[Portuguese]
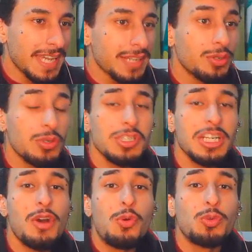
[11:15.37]

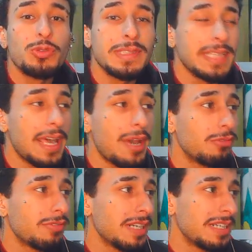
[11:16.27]
colocar um
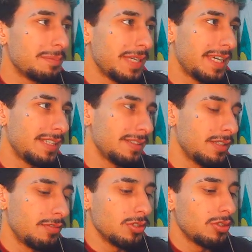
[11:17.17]
céu vermelho.
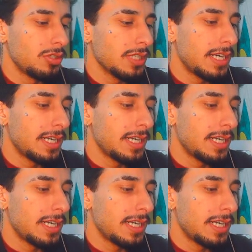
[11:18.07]
Então, vamos colocar